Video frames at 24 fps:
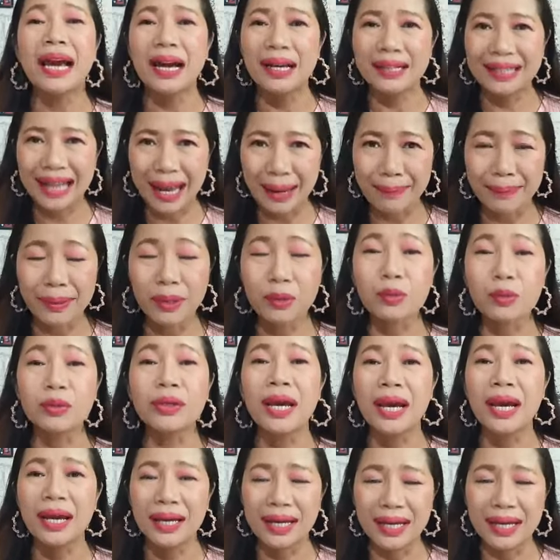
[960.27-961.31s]
ทำให้คุณ
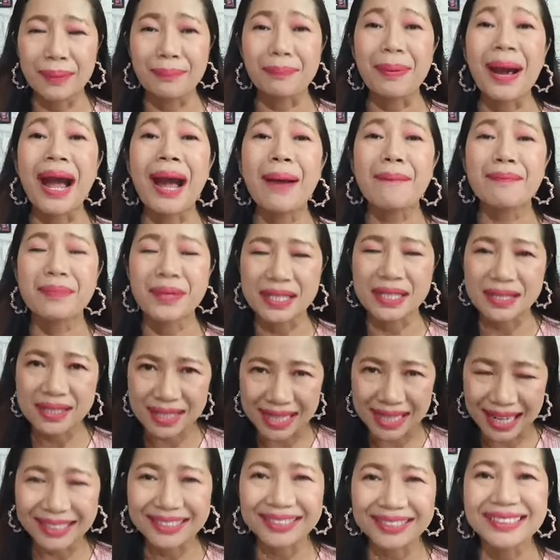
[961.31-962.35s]
เห็นภาพนั้น
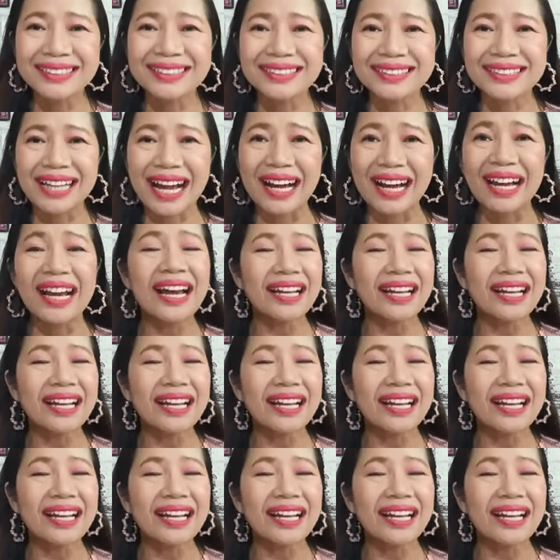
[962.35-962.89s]
ชัดขึ้นค่ะ